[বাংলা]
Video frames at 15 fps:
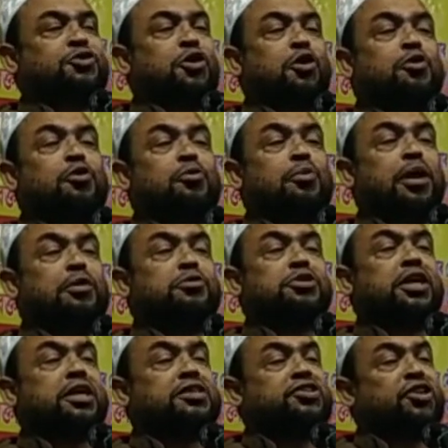যখন
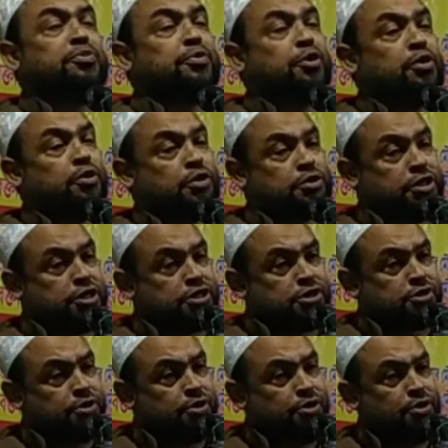মানুষের জীবন অতিষ্ঠ